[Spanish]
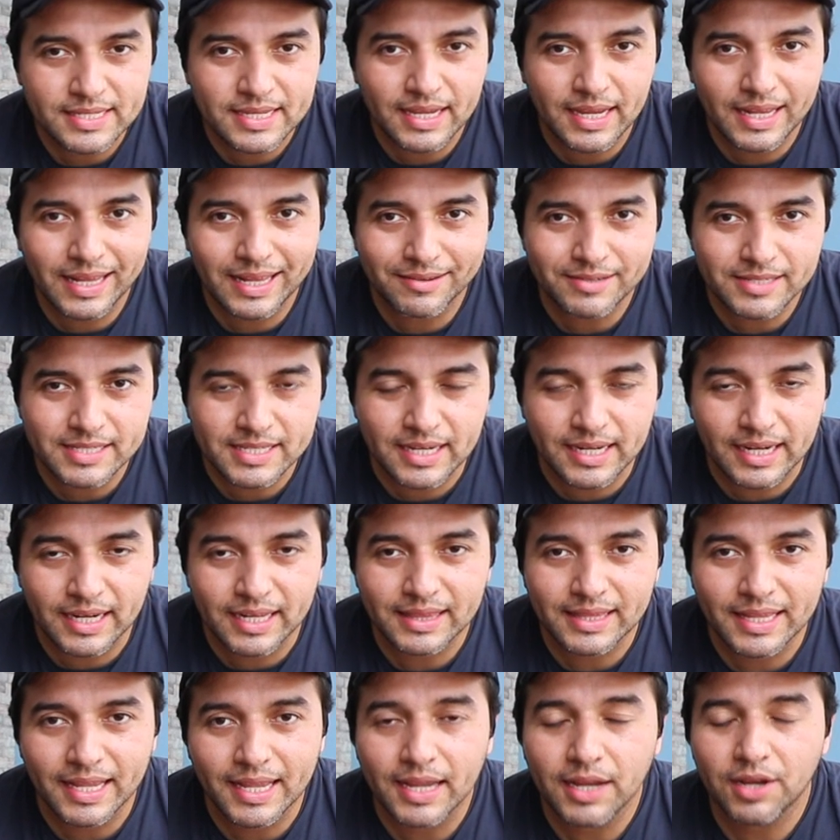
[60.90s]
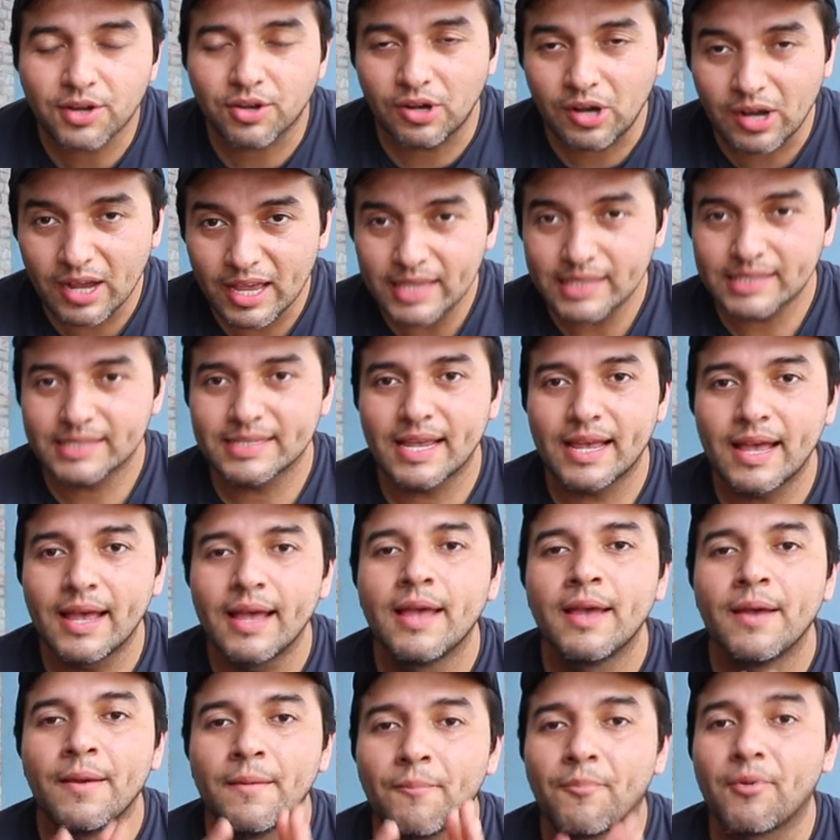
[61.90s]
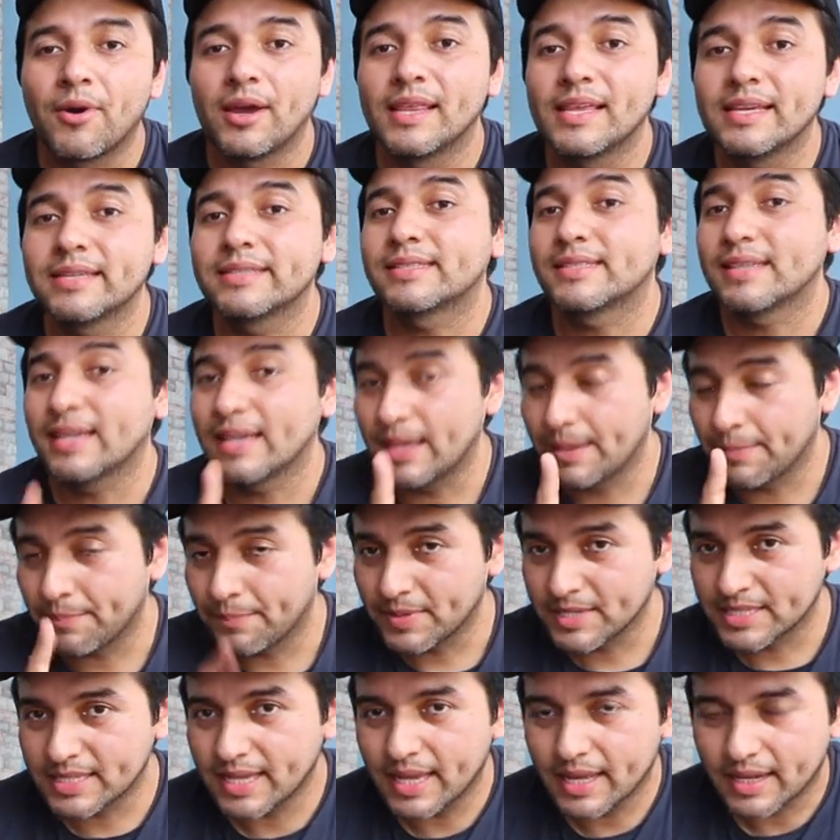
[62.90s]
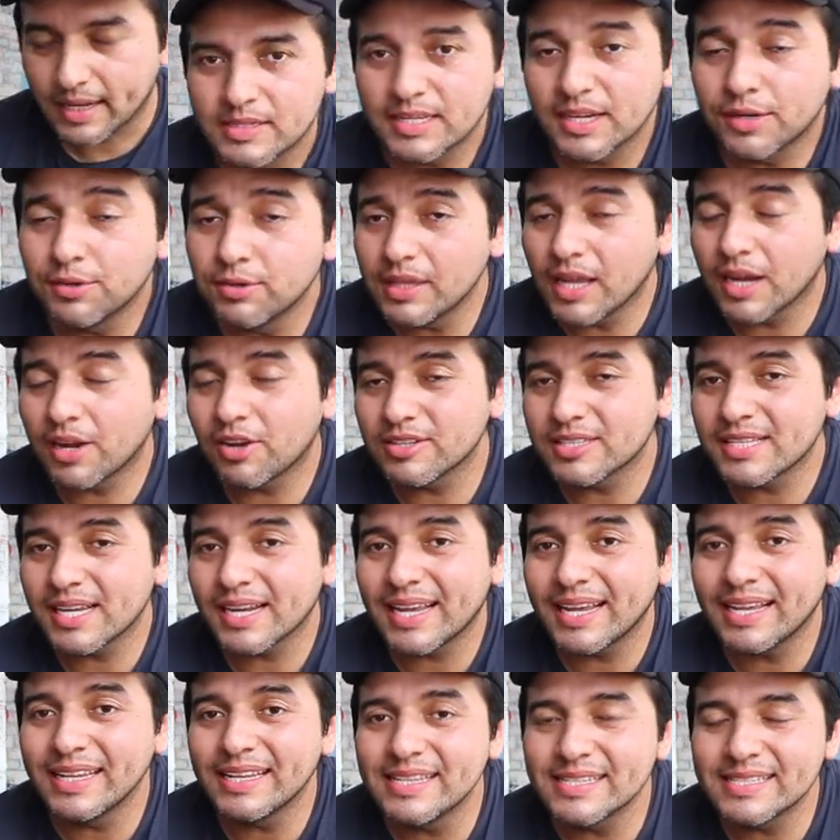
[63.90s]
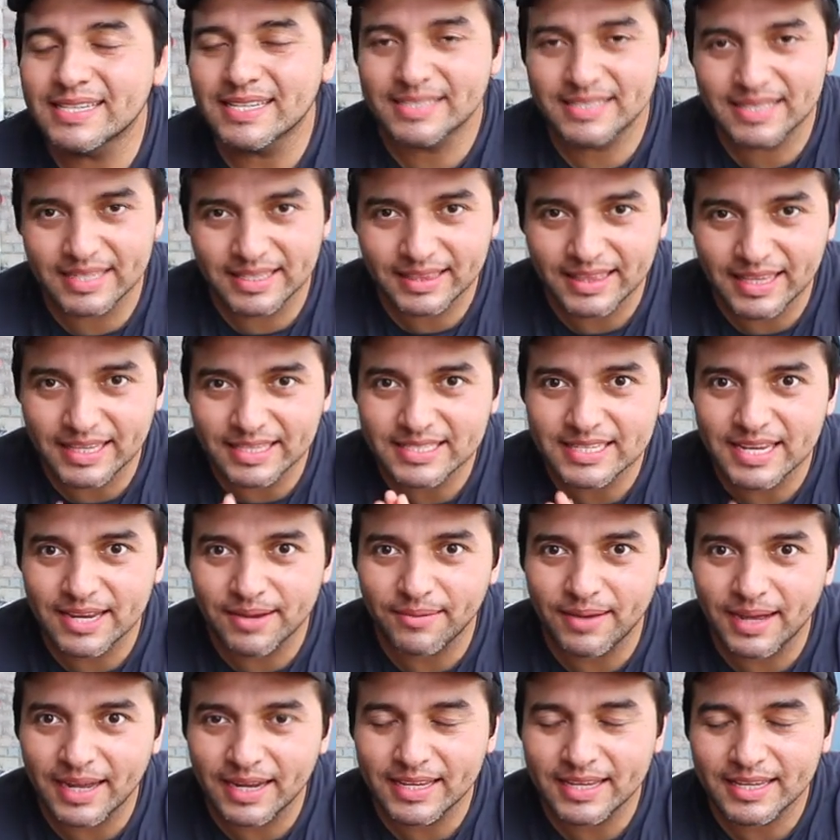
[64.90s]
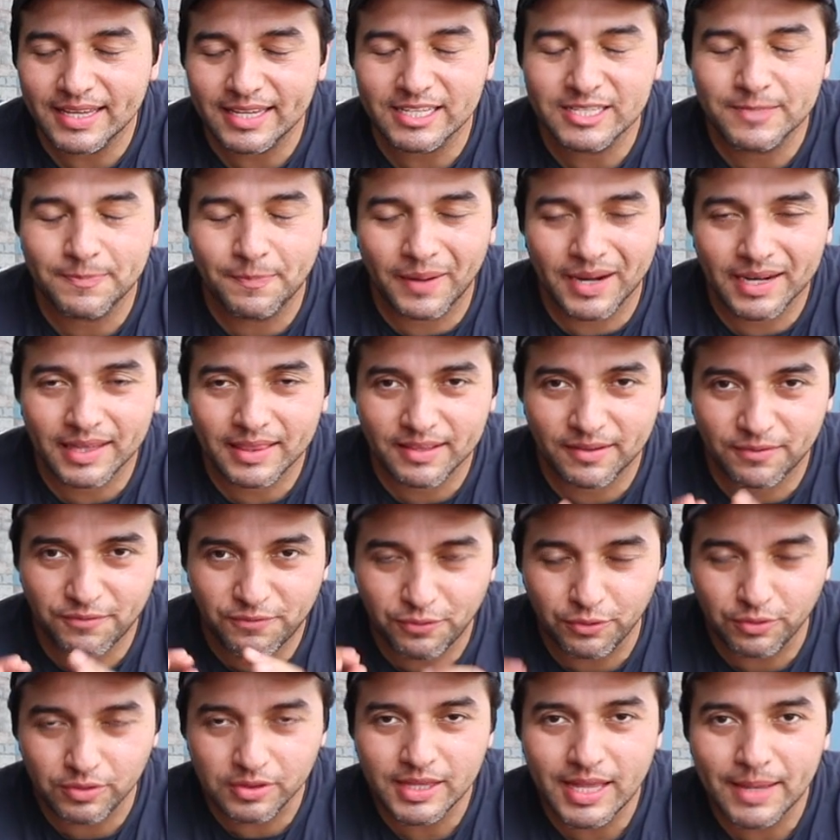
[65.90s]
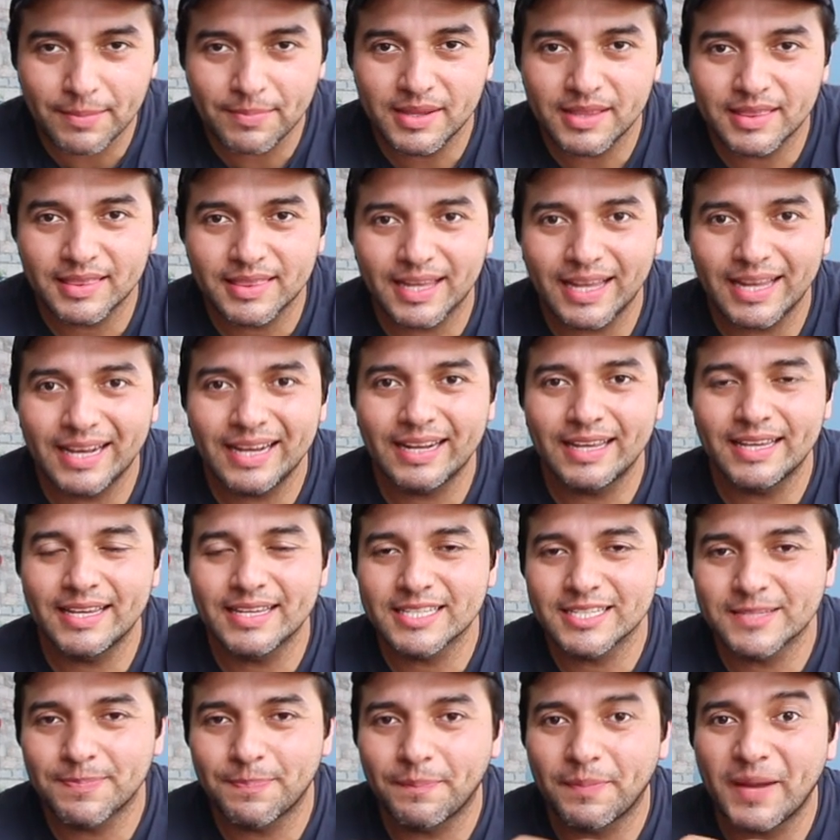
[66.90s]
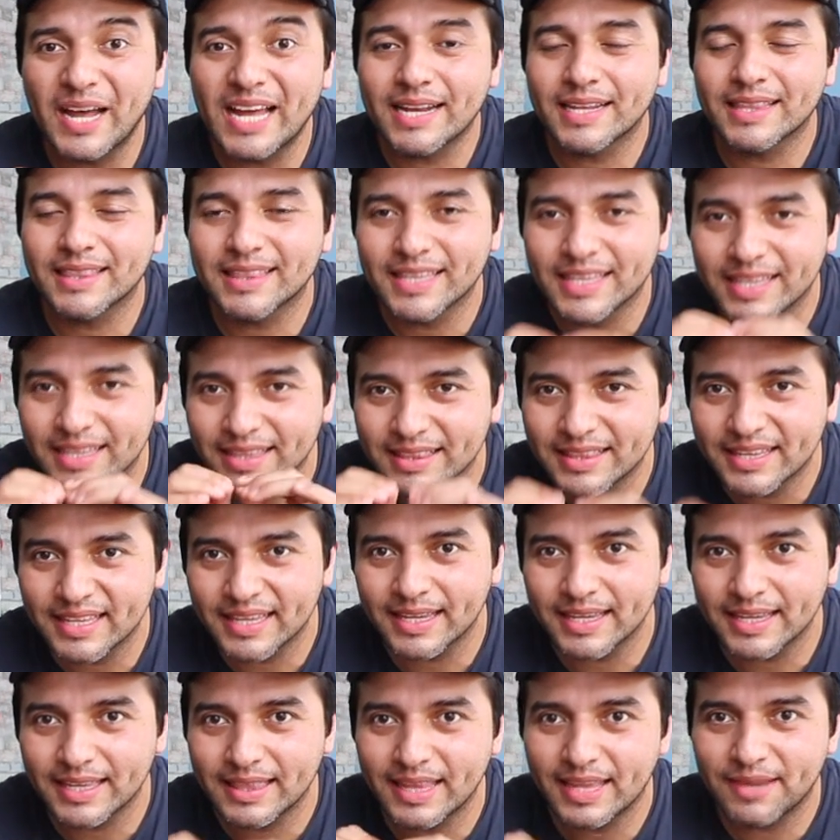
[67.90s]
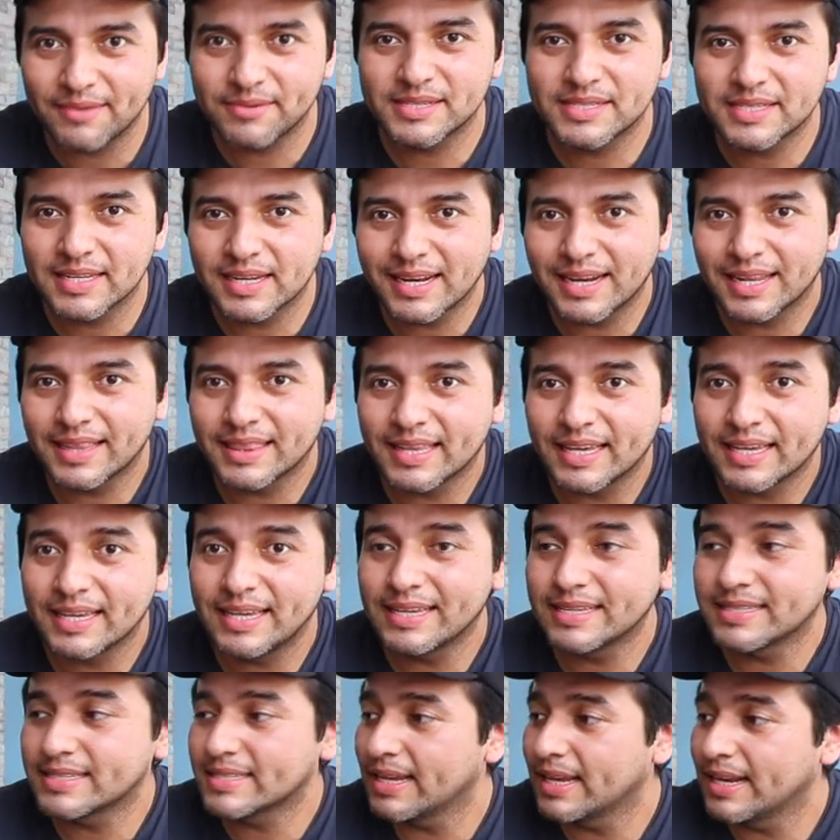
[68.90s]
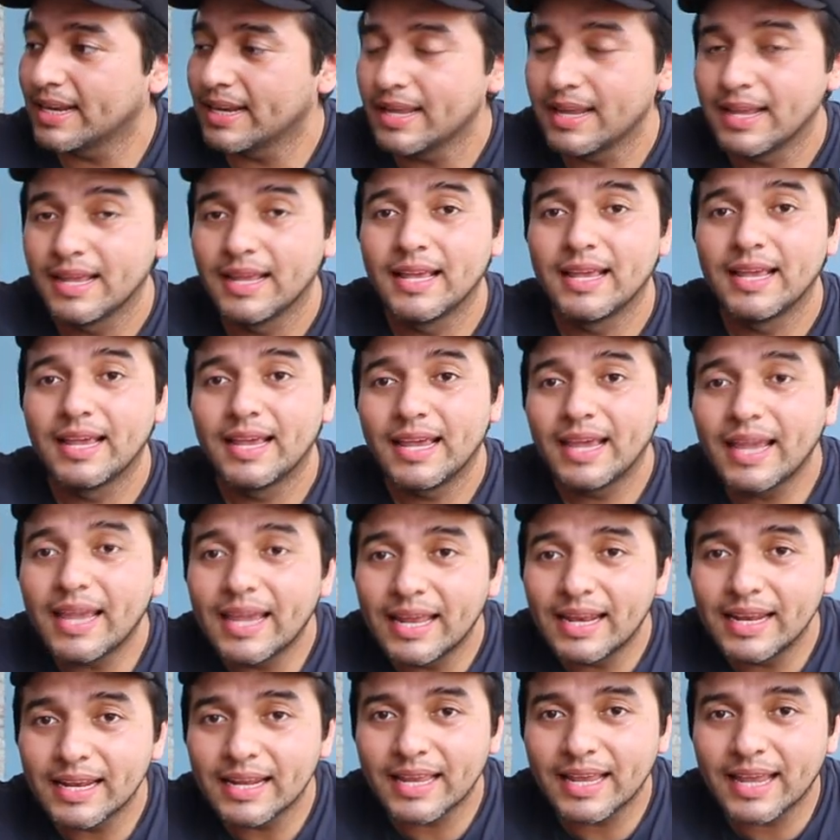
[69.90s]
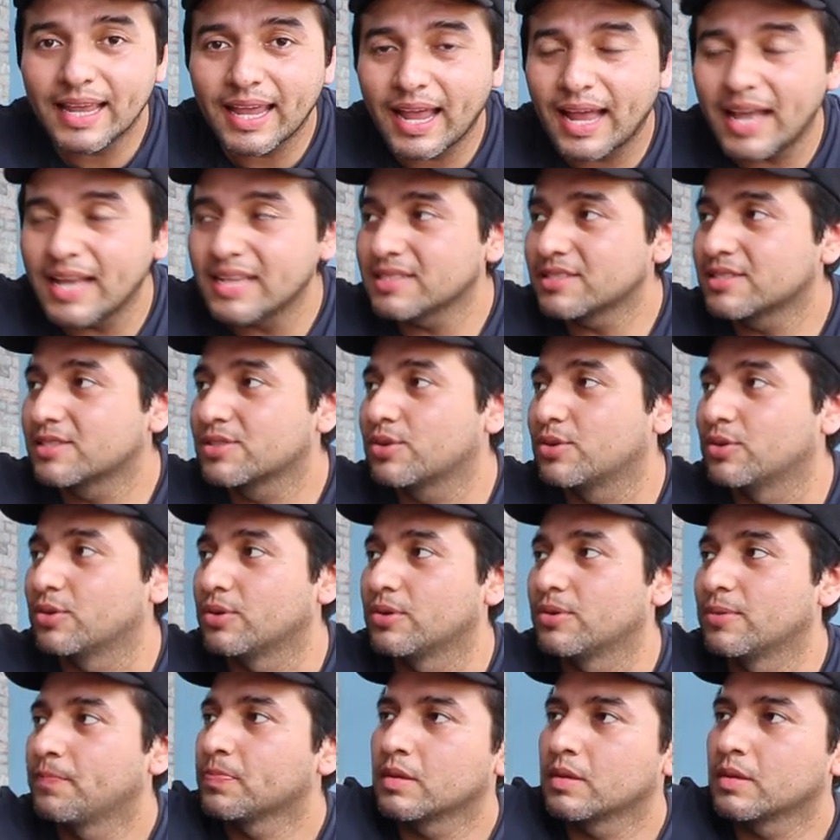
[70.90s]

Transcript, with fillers: sea la bicicleta, con esa puedes empezar. Segunda cosa que necesitas llevar y que es parte fundamental es parte de la bicicleta y es el, el casco.